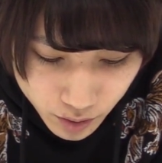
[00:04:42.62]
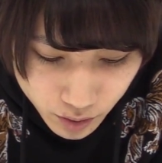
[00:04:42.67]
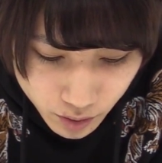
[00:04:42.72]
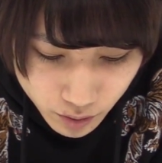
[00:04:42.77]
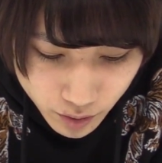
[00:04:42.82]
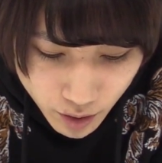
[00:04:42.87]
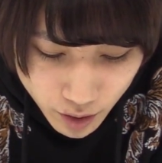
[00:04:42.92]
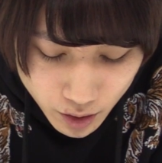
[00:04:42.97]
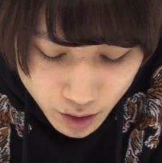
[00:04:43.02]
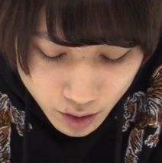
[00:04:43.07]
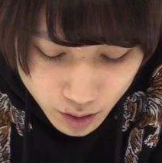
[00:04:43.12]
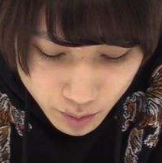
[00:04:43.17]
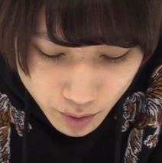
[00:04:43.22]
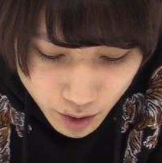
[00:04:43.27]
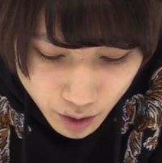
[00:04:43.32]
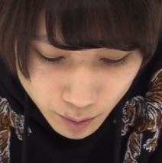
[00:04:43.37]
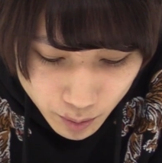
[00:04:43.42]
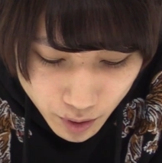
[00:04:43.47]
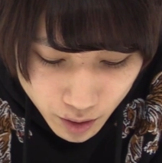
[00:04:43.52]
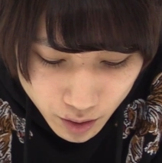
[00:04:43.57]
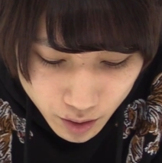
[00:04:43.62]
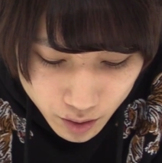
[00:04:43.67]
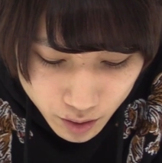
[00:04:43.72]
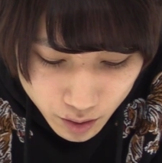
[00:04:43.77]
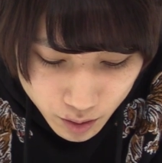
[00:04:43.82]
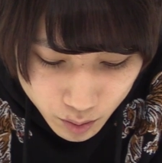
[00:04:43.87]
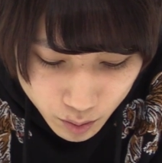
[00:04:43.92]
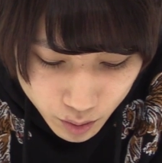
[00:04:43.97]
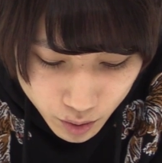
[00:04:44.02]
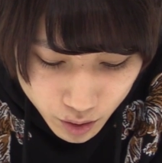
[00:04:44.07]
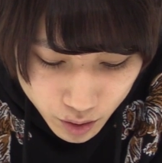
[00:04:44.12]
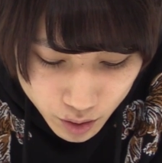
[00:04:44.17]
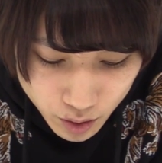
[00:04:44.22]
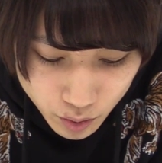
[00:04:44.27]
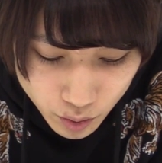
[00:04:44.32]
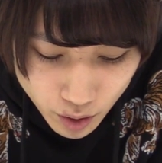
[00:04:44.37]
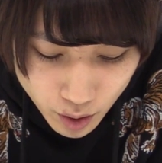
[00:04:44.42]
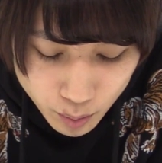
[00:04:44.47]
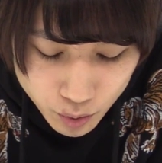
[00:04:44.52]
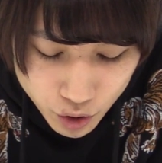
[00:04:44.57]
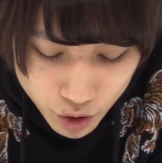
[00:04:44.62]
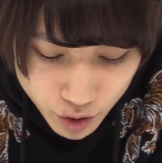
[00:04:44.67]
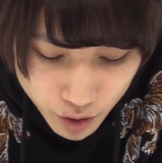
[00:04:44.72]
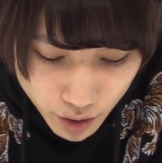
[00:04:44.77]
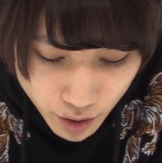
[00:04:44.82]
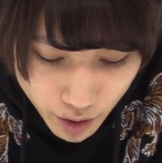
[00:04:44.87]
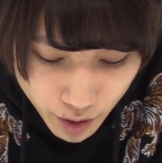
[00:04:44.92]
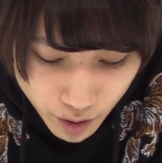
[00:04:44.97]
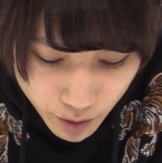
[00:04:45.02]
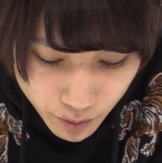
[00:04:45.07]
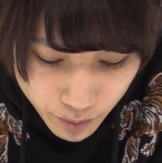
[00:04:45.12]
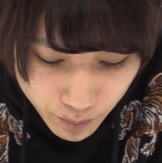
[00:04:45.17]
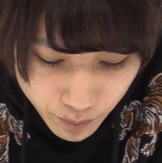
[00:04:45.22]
上集まればすごい強いかもしんない